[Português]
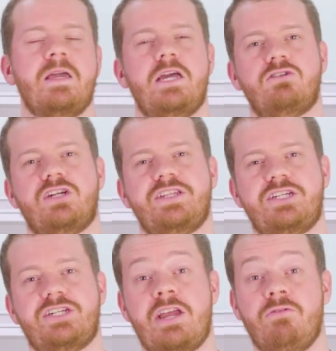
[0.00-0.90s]
Eu já
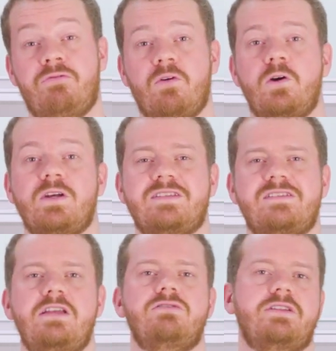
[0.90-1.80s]
deixei o forno a
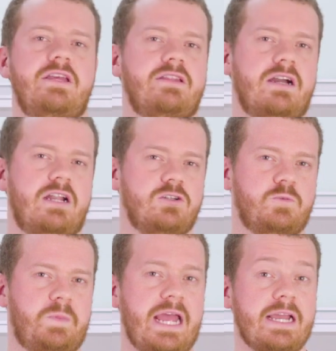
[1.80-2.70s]
180
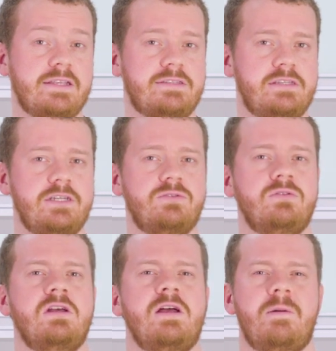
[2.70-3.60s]
graus pré-aquecido,
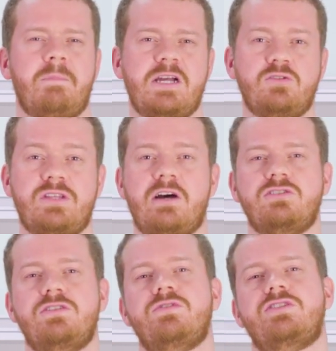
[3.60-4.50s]
mas o ideal
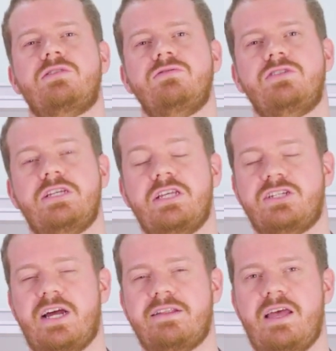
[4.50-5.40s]
se você conseguir
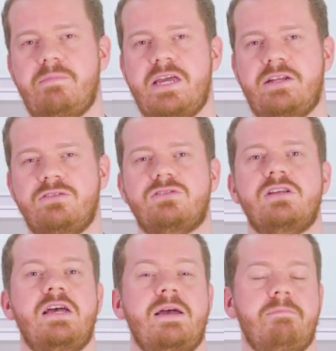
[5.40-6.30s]
deixar até
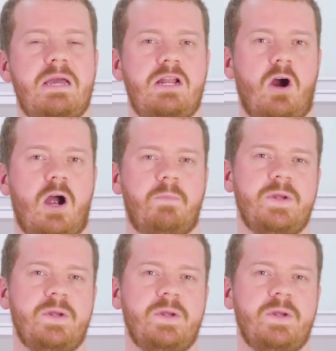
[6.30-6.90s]
menos, melhor.